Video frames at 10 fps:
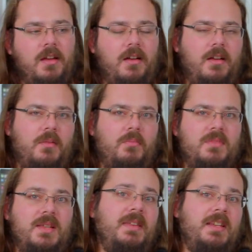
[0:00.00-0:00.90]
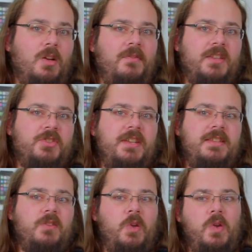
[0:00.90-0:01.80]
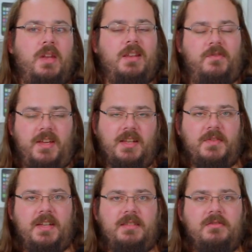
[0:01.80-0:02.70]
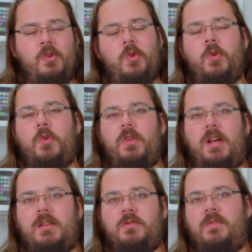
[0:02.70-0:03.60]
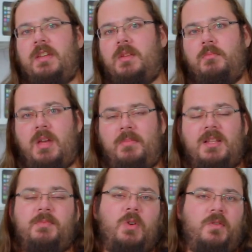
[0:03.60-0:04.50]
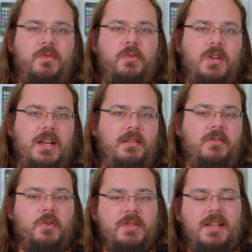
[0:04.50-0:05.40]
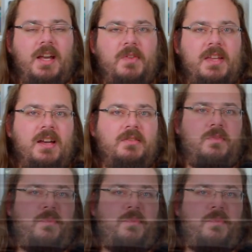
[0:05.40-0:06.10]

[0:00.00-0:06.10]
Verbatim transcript: Ähm, sämtliche Laufwerksschächte können entfernt werden. Also wenn ihr eben mehr Platz braucht für eine größere Grafikkarte,